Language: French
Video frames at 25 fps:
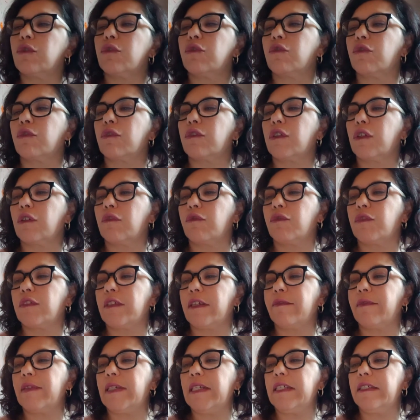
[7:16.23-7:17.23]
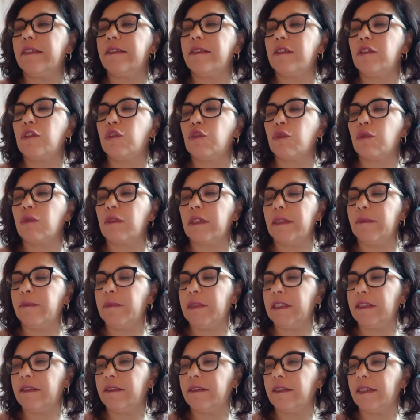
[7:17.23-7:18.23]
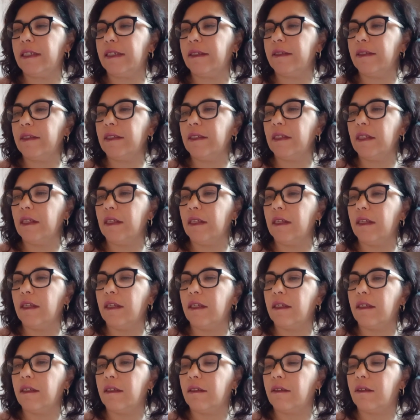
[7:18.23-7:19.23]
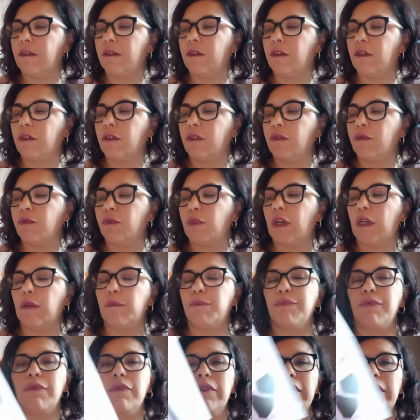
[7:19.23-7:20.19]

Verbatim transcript: Donc euh, vous avez l'édition limitée voilà, pour